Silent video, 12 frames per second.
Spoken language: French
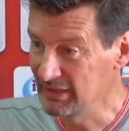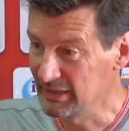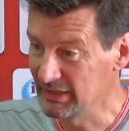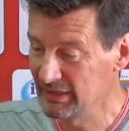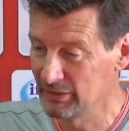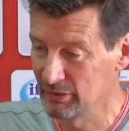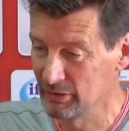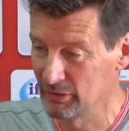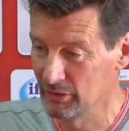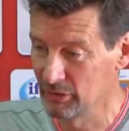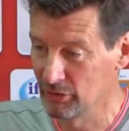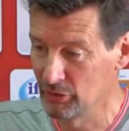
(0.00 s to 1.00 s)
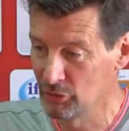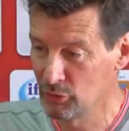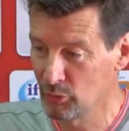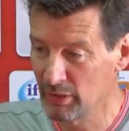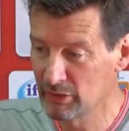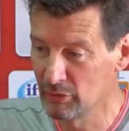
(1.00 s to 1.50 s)
Et euh, je
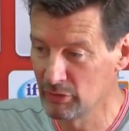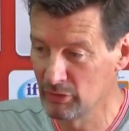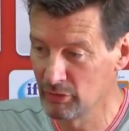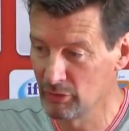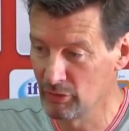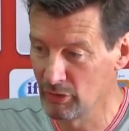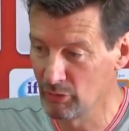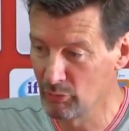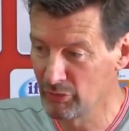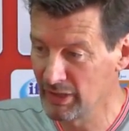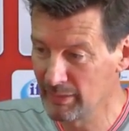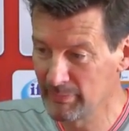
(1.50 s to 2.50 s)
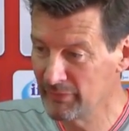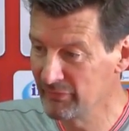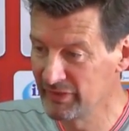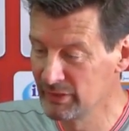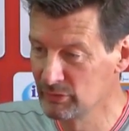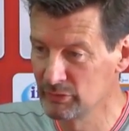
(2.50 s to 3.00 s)
crois qu'on euh, a la même
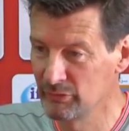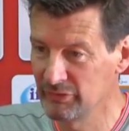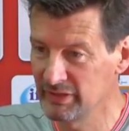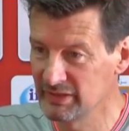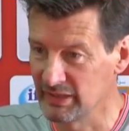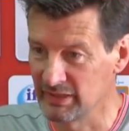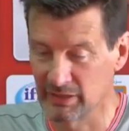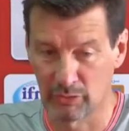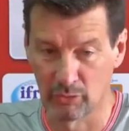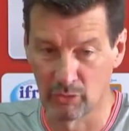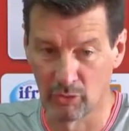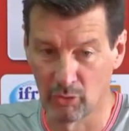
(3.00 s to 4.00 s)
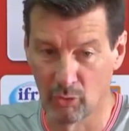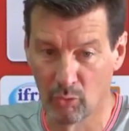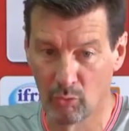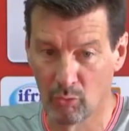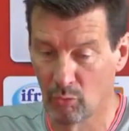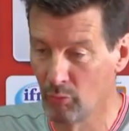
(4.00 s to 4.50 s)
philosophie, c'est-à-dire
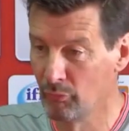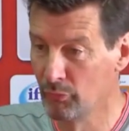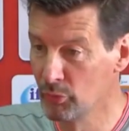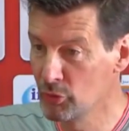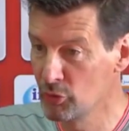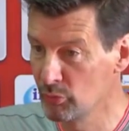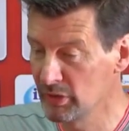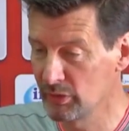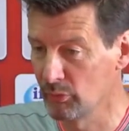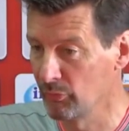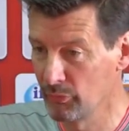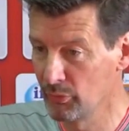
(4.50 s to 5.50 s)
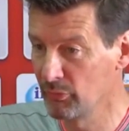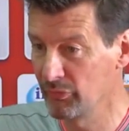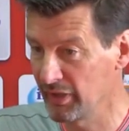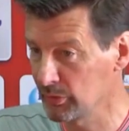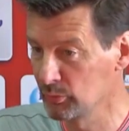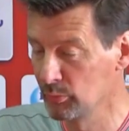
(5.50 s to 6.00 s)
qu'on on veut jouer, on veut
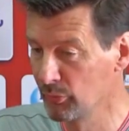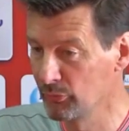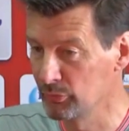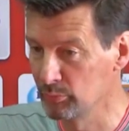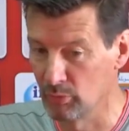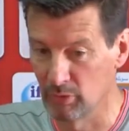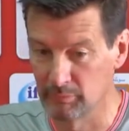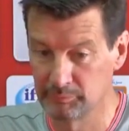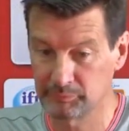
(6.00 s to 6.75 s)
faire du beau football.